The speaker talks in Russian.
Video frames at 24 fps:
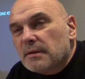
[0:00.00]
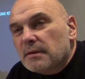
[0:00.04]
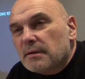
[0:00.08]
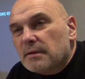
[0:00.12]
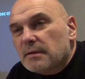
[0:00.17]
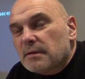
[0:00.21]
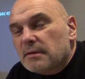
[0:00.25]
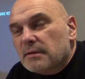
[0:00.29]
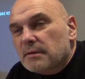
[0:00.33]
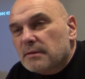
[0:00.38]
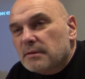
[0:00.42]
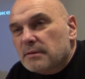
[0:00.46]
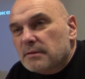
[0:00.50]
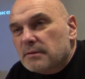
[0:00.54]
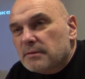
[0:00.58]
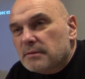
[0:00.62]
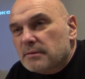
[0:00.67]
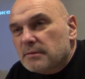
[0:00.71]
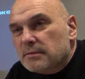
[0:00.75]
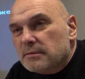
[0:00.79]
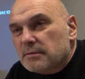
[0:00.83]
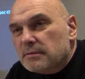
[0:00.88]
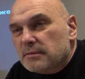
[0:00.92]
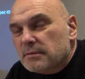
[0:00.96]

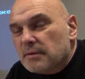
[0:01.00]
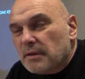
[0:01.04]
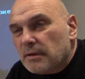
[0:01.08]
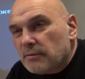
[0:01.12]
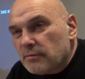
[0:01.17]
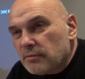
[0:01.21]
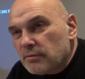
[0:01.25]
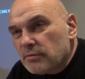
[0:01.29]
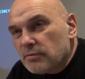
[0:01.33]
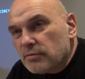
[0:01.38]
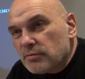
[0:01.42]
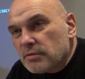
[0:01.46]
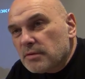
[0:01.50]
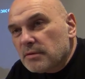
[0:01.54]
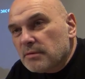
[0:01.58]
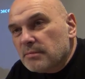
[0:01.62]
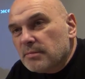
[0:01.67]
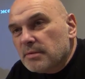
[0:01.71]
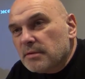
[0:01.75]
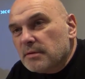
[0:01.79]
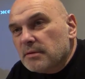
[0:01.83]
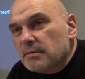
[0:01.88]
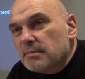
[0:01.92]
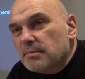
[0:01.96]
э, кого нужно
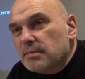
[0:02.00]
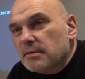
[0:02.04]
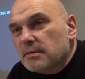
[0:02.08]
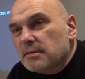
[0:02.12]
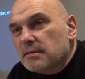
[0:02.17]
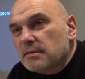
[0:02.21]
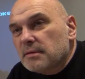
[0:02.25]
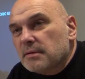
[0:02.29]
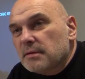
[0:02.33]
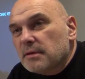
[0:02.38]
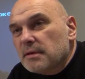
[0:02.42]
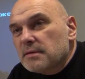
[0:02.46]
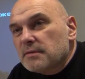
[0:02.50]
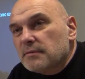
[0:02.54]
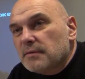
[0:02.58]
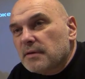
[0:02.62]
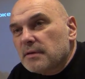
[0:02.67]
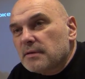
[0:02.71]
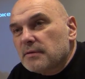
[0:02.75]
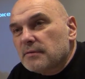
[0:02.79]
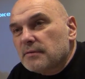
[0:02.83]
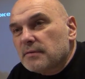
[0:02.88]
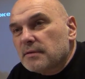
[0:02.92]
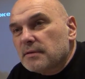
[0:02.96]
было бы
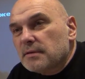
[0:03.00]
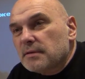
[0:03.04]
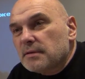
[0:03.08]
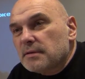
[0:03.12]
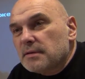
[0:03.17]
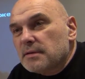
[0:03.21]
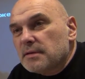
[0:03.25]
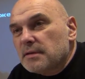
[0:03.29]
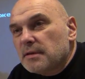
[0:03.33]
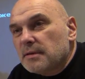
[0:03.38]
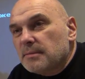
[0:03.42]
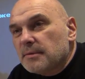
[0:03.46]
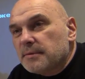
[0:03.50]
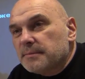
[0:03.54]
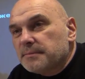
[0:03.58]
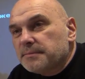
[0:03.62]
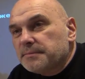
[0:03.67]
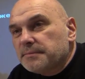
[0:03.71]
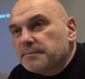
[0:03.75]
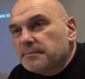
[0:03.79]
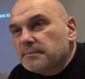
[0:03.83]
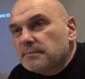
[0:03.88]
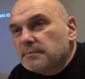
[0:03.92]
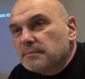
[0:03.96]
назвать в этой теме.
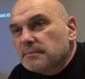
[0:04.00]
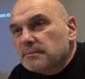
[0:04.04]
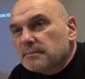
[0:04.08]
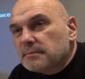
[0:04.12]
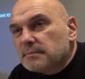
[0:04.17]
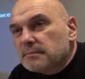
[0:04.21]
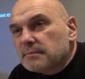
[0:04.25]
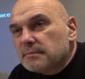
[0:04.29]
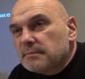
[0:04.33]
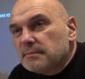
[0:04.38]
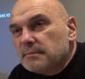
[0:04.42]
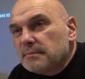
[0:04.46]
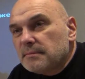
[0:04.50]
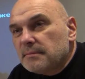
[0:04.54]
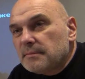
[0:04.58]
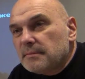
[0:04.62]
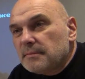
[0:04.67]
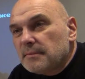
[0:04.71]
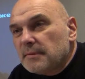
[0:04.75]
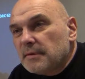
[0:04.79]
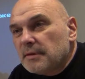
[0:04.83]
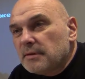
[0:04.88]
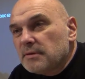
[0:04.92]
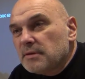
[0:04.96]

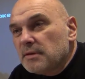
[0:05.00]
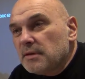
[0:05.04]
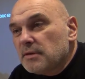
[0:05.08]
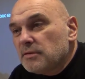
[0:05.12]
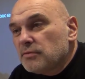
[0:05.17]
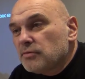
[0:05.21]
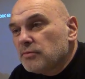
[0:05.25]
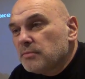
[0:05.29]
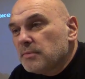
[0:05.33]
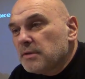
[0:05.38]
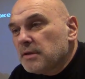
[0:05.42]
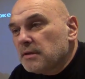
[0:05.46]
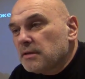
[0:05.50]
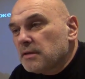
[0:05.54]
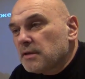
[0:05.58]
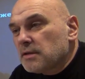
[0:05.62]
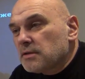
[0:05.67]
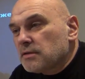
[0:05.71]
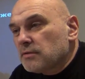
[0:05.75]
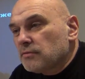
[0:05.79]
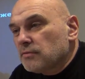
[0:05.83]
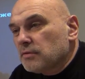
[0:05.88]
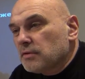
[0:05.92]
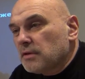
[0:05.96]
Знаете, у меня
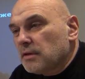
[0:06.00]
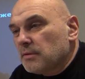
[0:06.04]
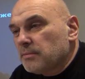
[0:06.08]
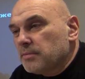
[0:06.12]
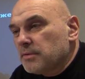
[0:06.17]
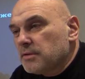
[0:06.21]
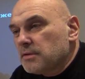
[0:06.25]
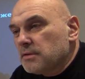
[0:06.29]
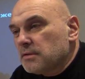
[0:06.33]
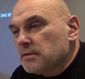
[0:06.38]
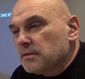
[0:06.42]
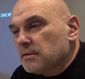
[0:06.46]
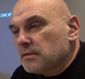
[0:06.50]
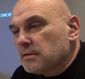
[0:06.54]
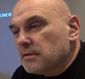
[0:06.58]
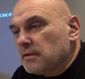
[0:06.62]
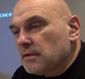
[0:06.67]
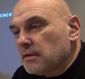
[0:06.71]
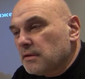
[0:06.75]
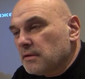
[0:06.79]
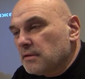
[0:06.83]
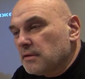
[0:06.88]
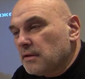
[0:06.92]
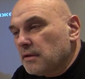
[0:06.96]
даже вот обычно,
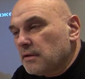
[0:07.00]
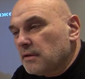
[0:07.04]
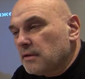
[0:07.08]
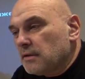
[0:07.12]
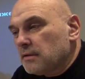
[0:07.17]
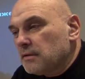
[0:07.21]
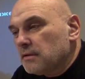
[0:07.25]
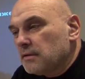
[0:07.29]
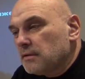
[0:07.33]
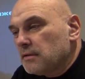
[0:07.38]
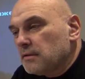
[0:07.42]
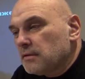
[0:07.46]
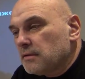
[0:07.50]
когда я